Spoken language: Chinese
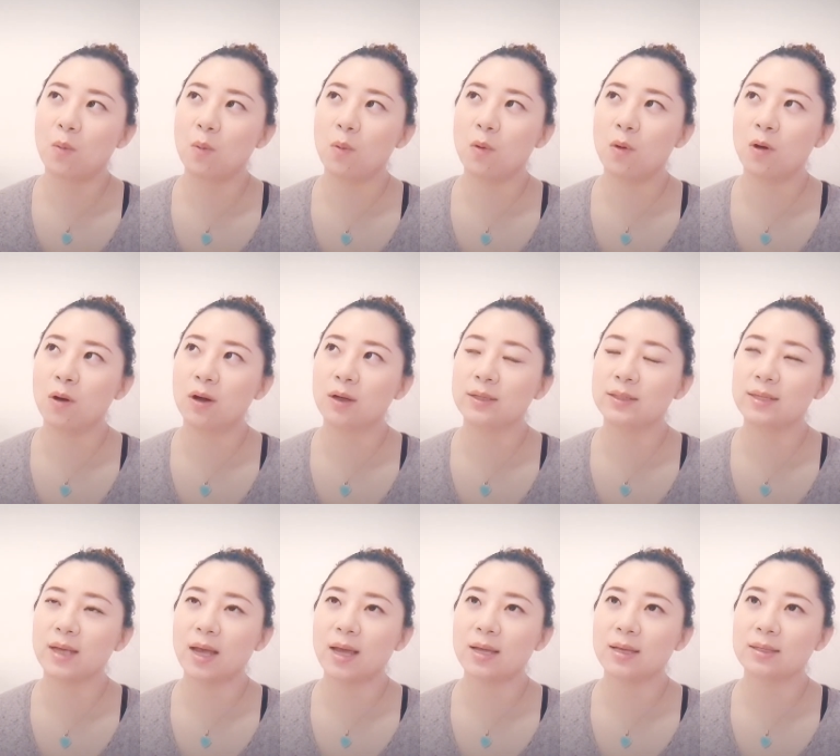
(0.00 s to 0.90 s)
我
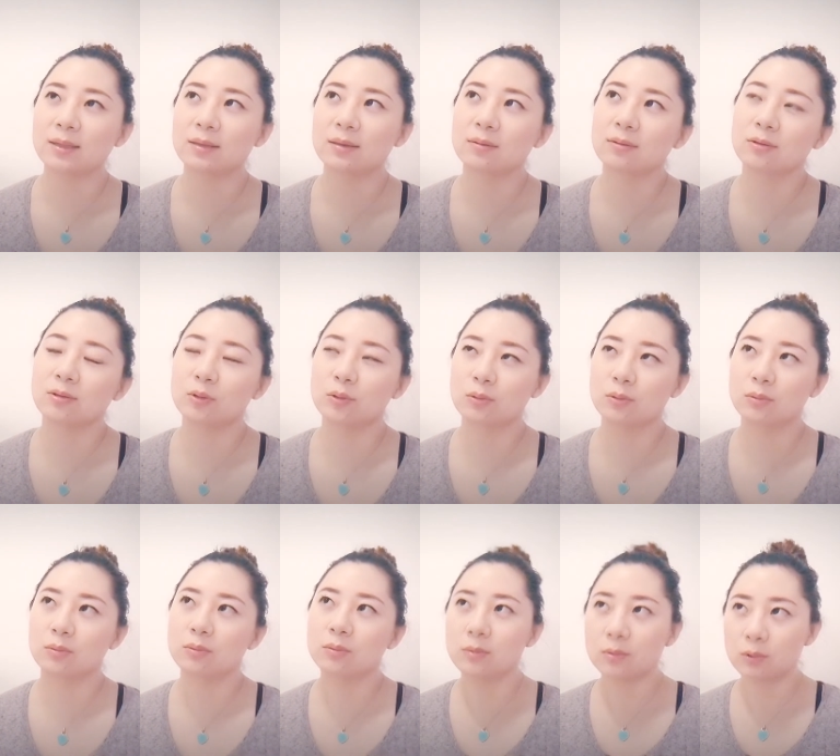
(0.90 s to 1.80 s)
在
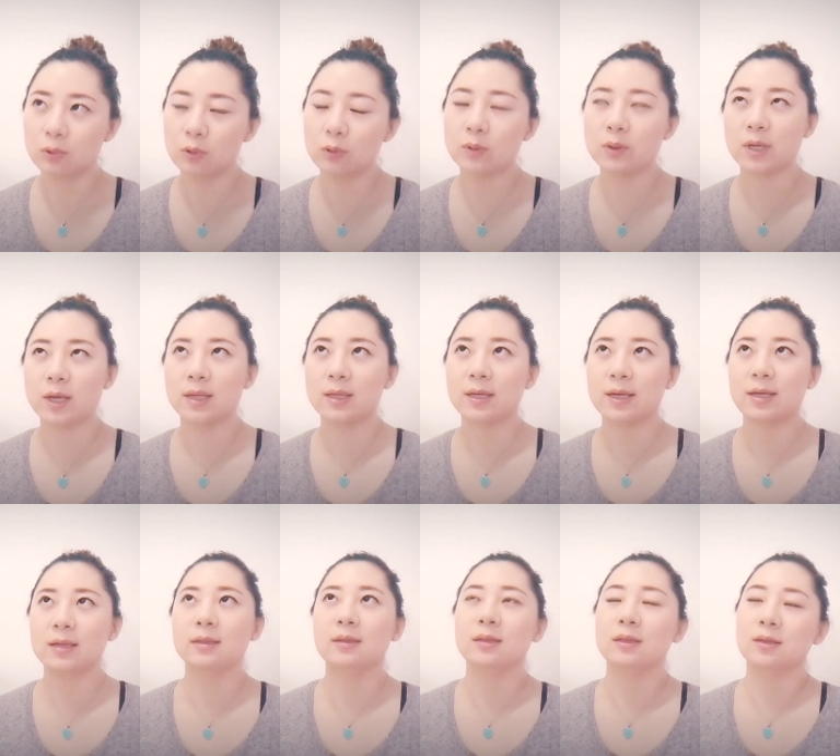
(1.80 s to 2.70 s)
去年
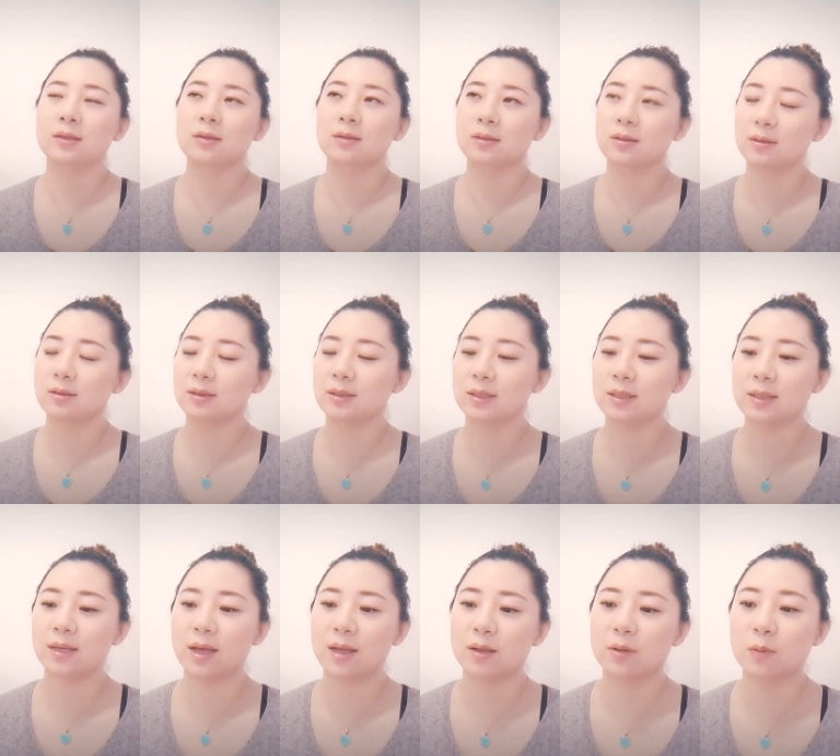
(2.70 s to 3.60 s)
年底之
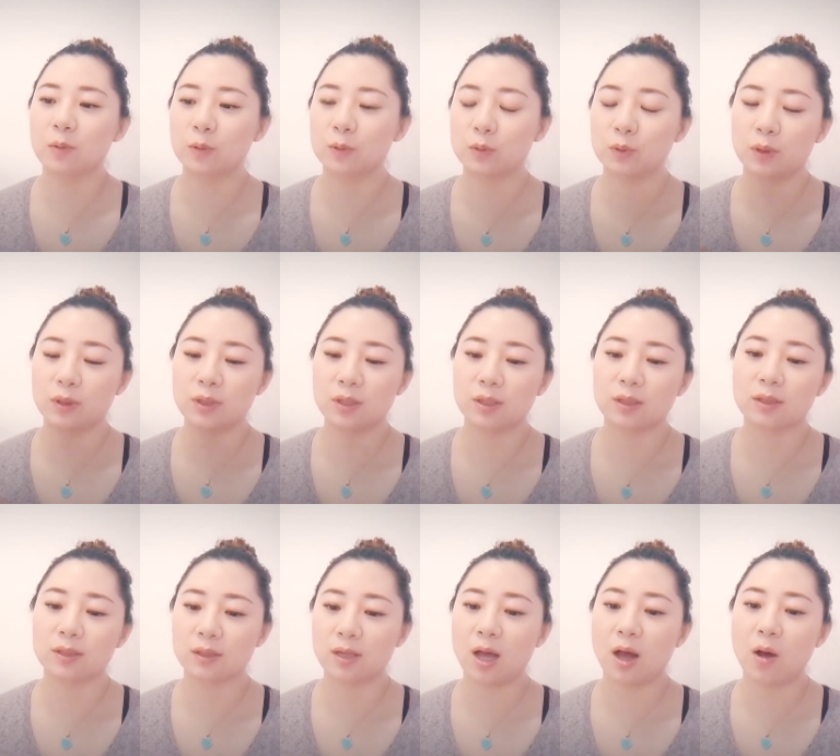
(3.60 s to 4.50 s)
前，我决
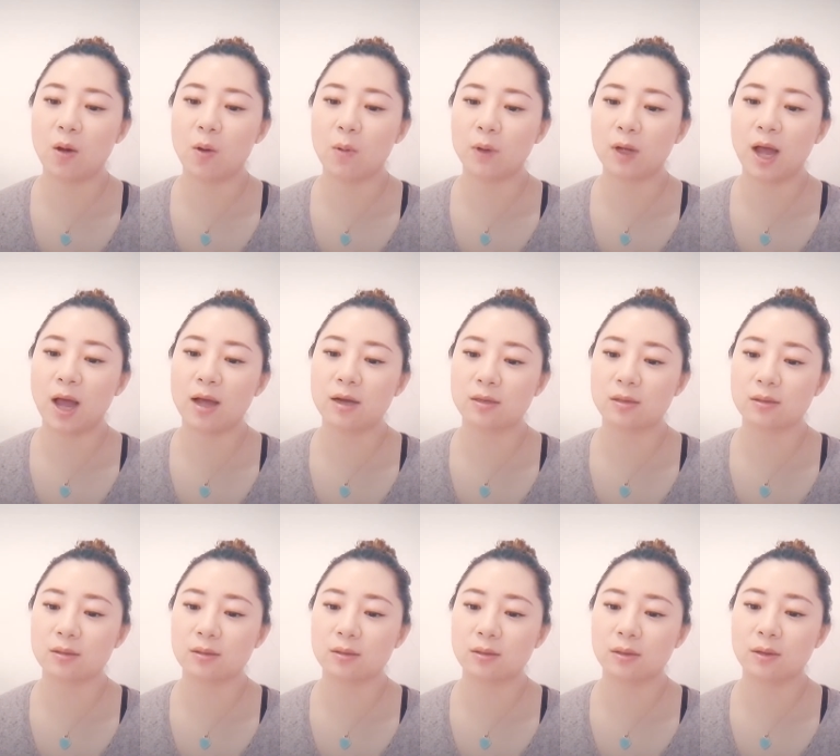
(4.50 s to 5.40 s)
定要开
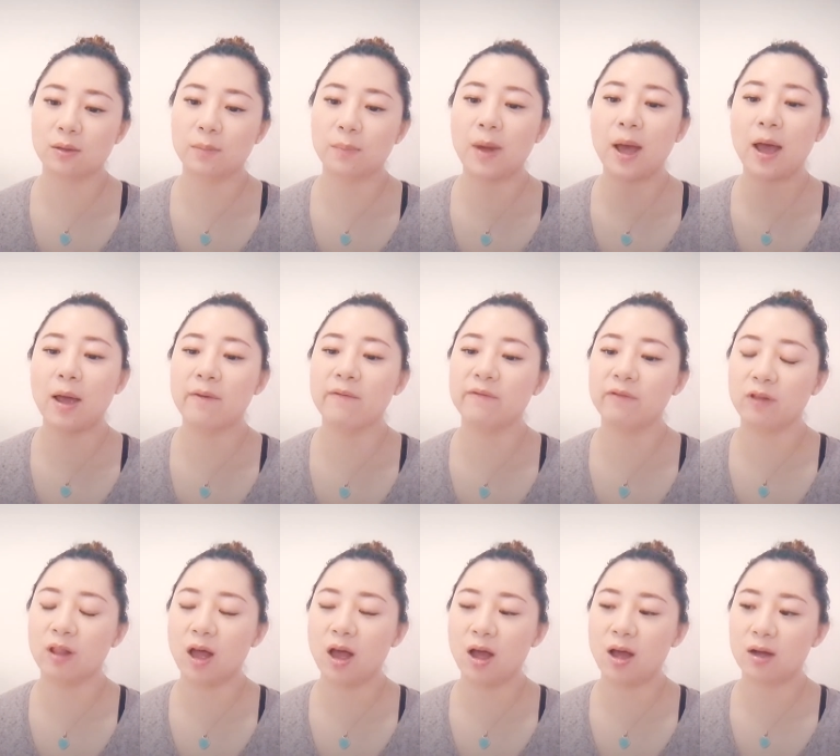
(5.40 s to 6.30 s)
始拍
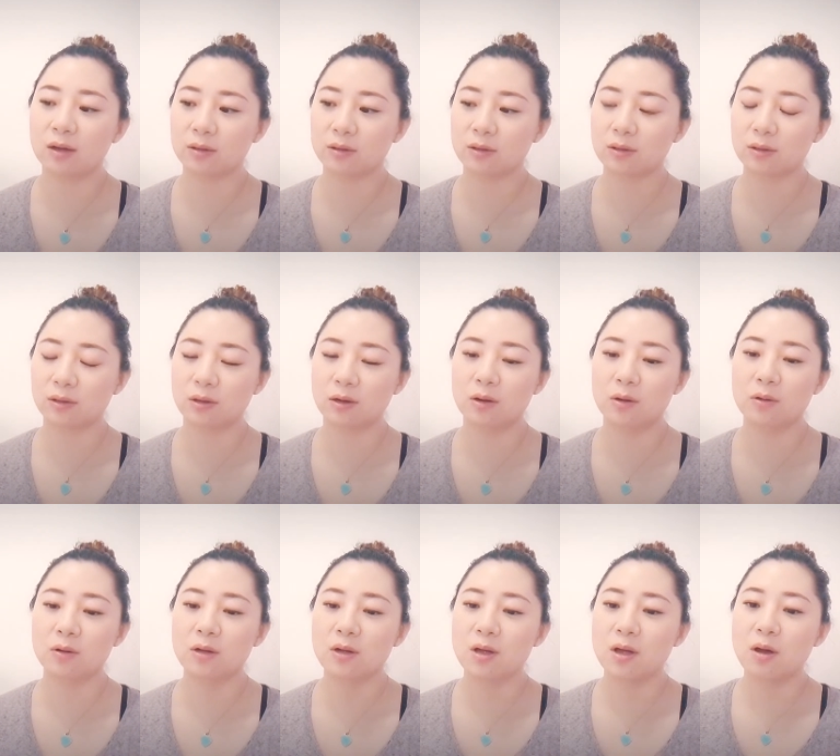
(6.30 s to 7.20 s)
vlog 的时候，